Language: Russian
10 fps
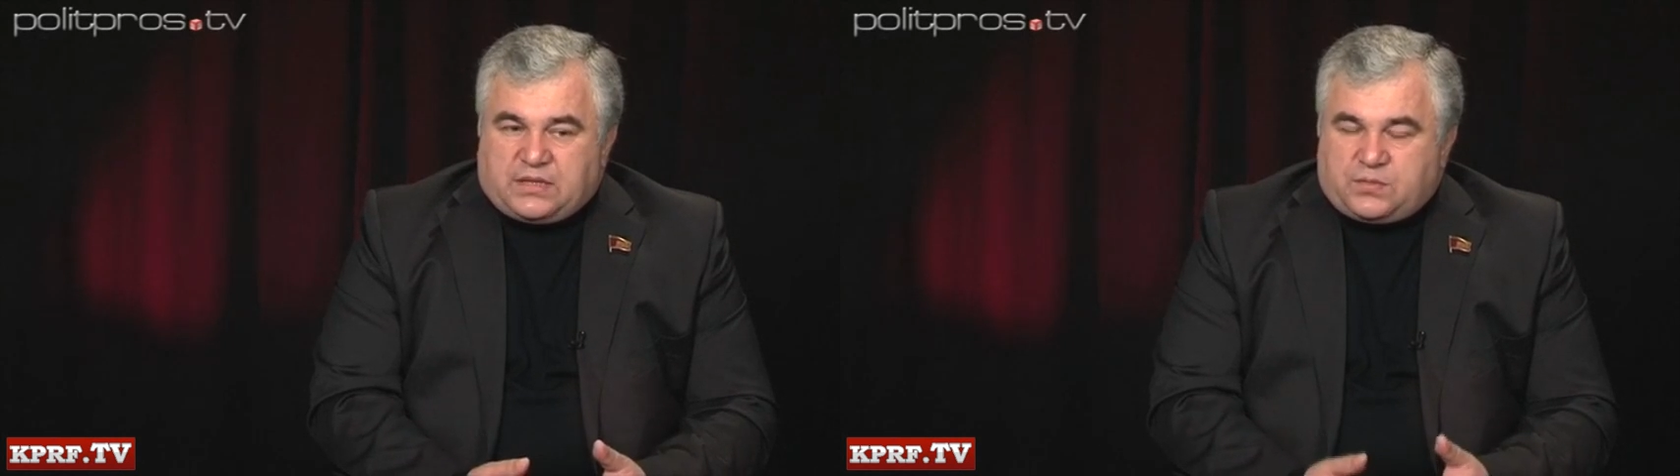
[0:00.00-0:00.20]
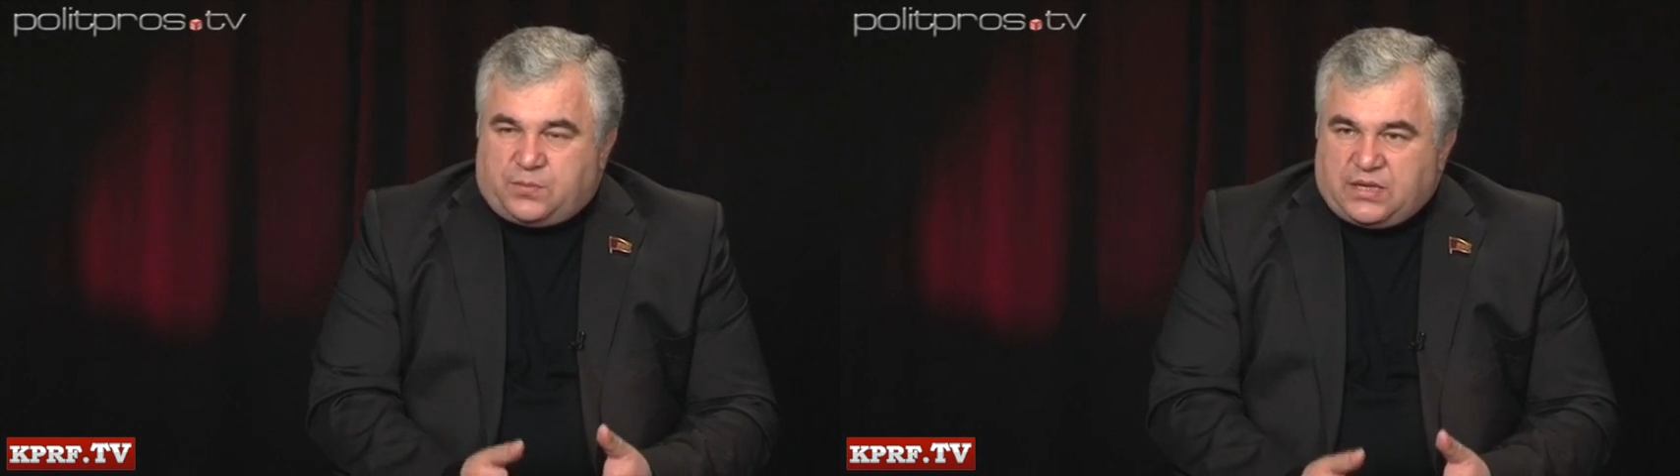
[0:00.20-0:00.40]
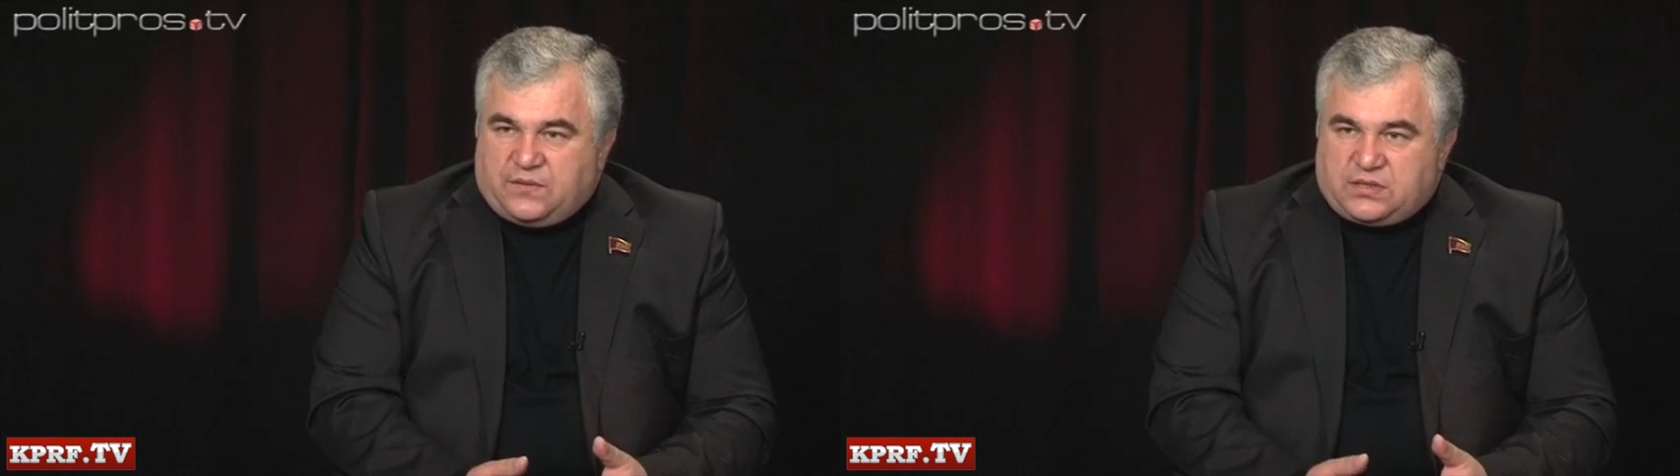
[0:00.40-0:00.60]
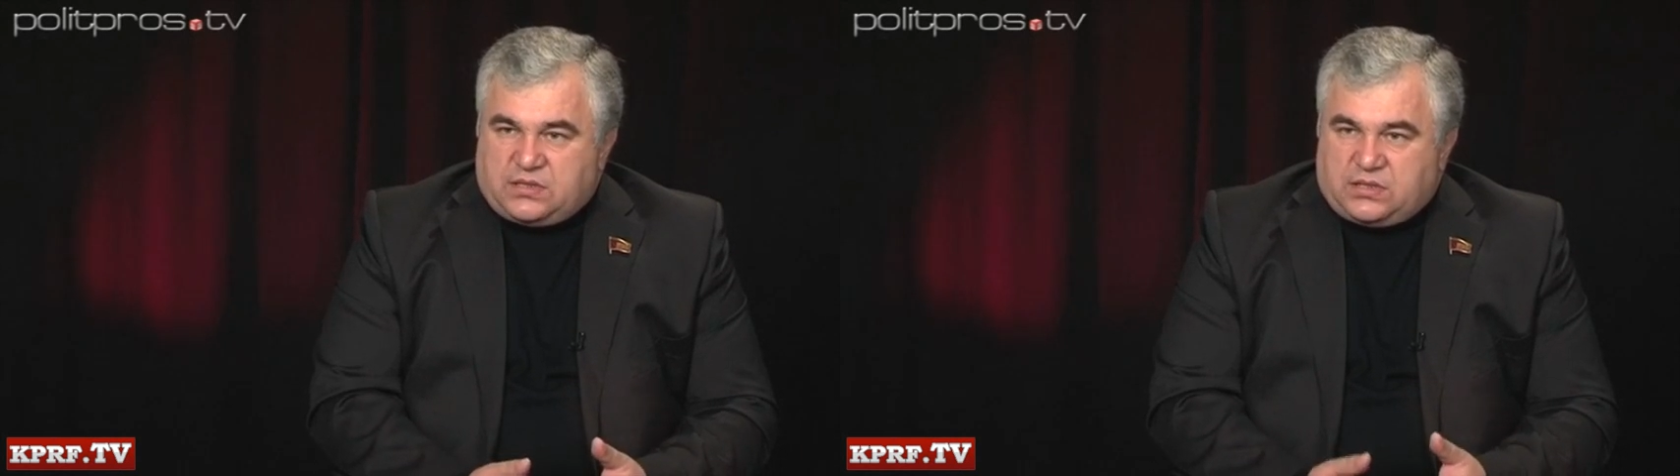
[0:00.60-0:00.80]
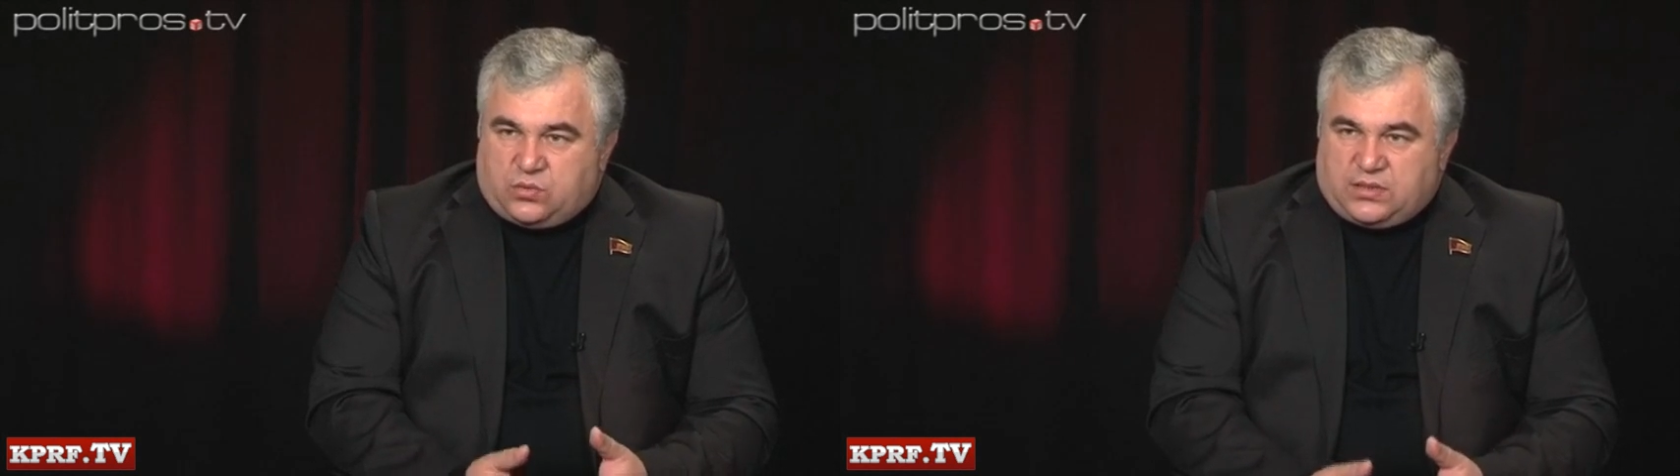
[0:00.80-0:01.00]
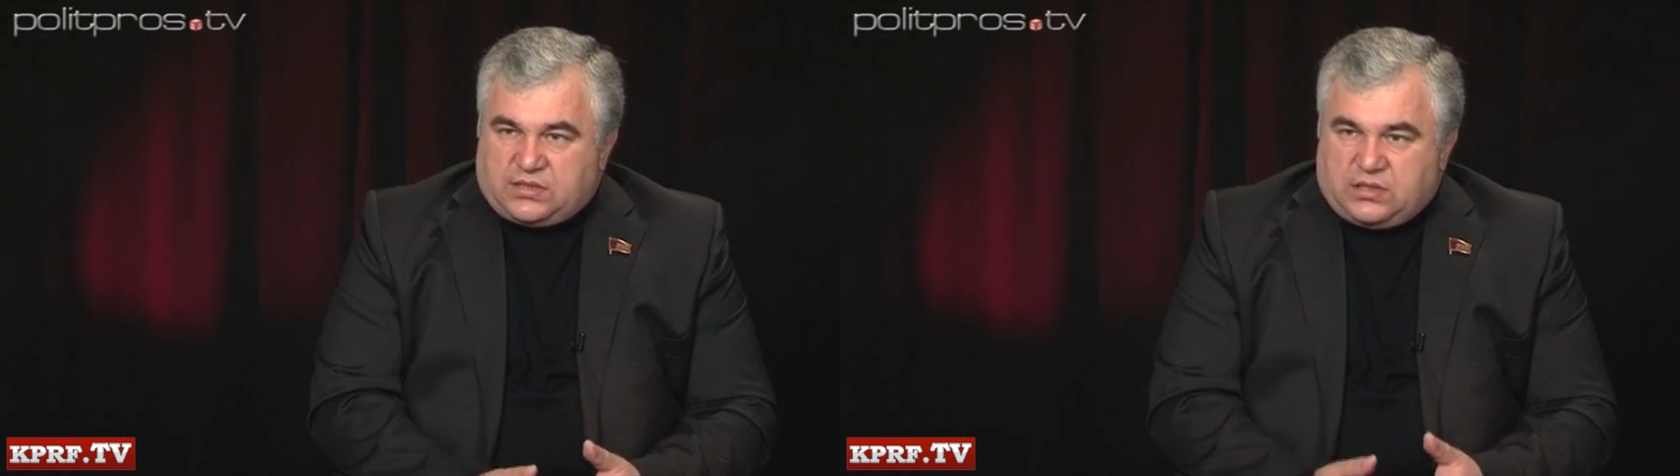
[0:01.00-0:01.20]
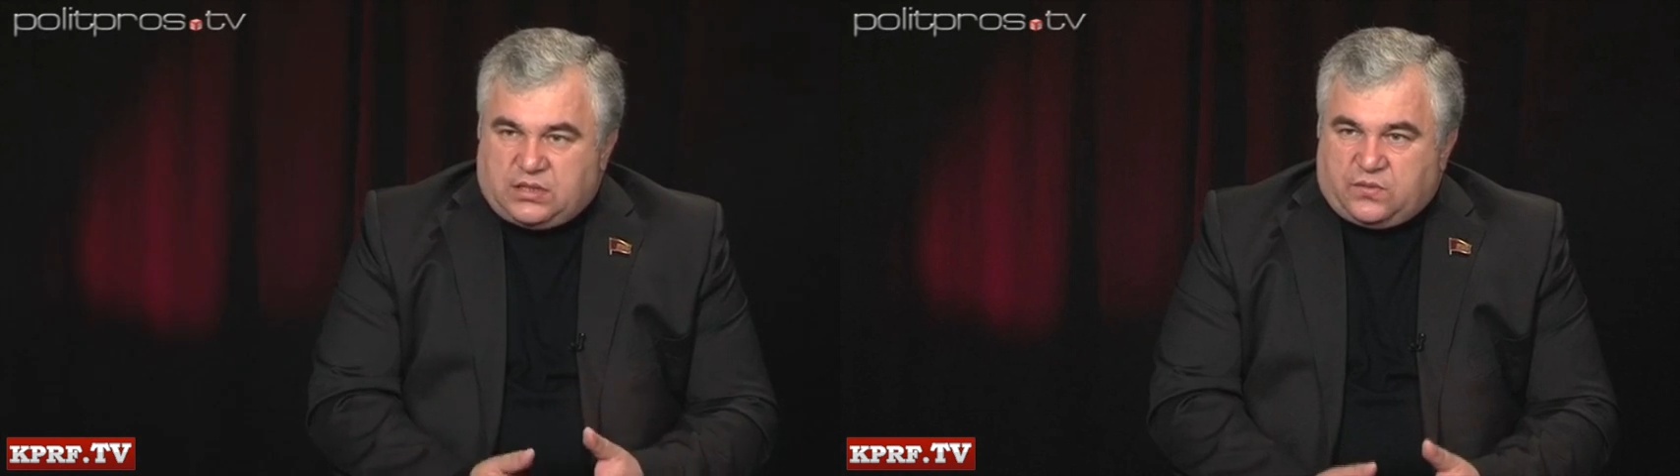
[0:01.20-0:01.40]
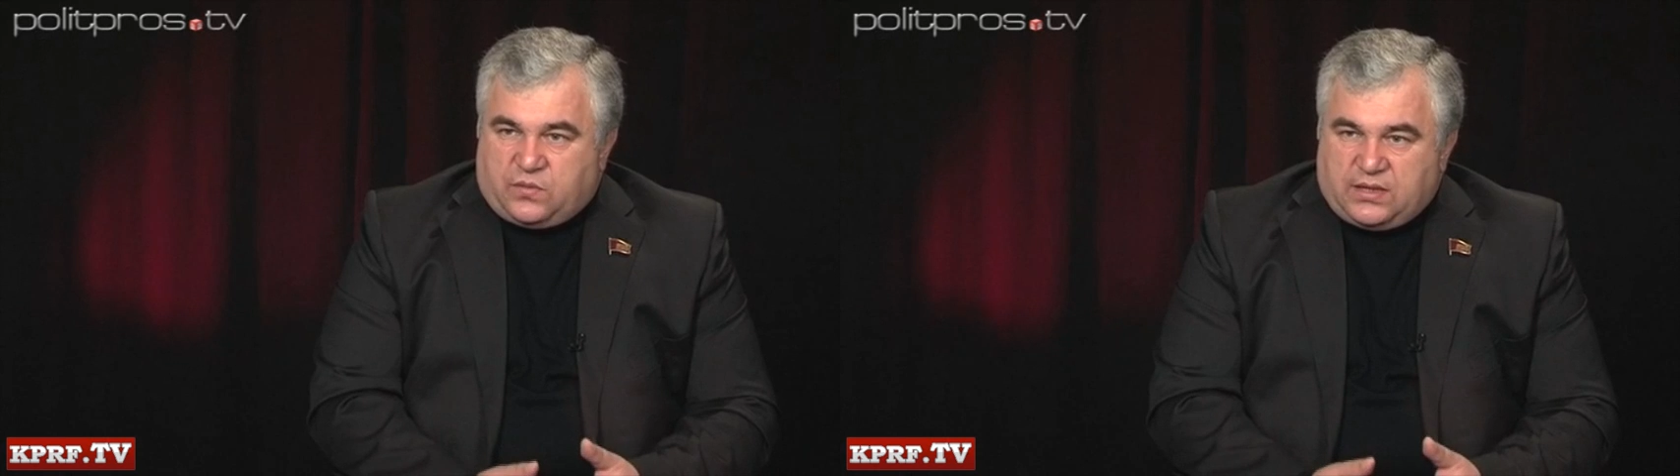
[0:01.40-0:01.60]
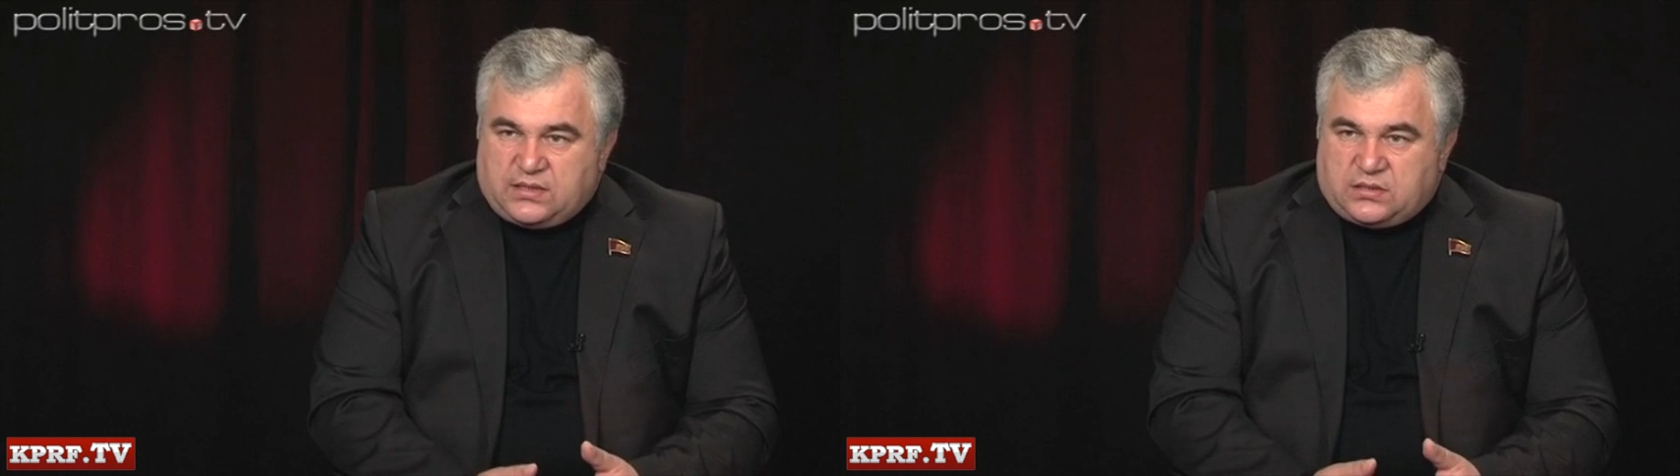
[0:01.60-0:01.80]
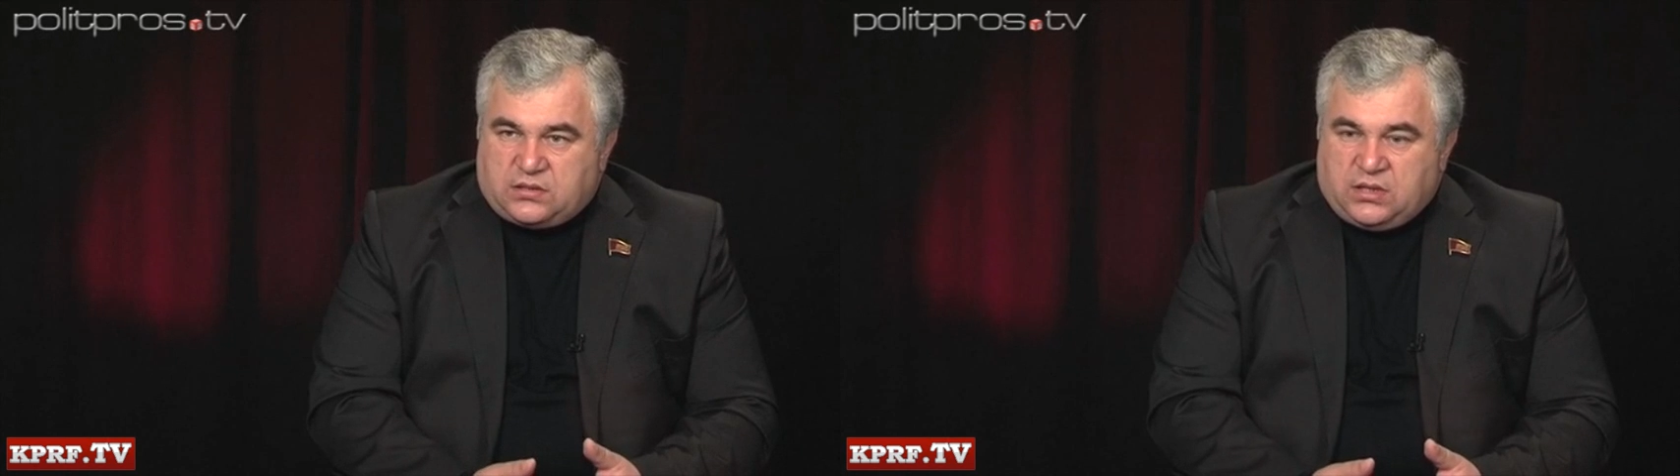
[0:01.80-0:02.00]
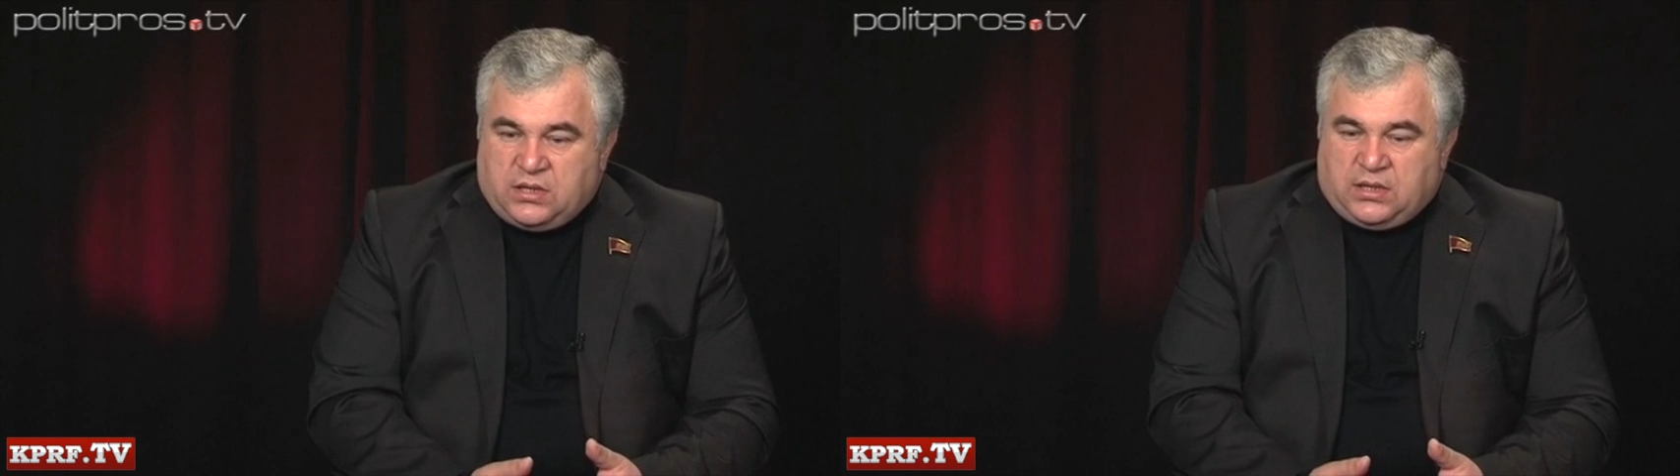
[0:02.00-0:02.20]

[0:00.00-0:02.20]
справиться с ситуацией на Кавказе,